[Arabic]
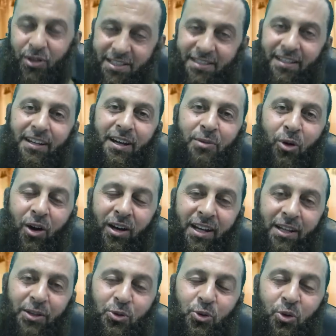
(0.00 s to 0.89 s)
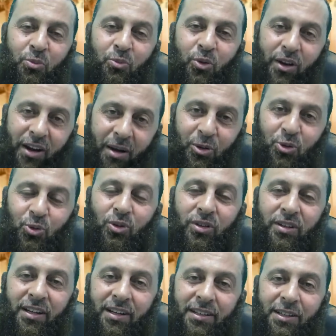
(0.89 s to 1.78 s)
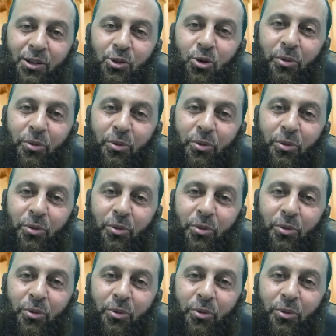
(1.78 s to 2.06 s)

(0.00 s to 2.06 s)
والسلام عليكم ورحمة الله